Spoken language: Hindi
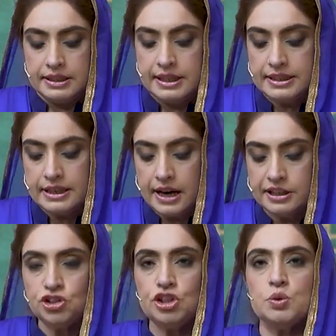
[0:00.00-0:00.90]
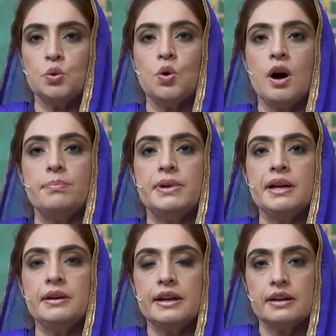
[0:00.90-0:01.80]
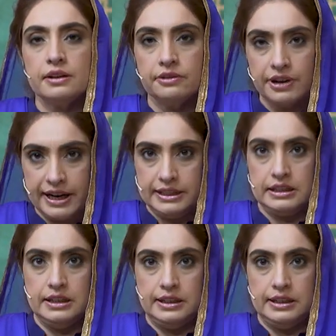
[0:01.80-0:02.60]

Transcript: ये सारी चीज़ों को हमने ग्राइंड कर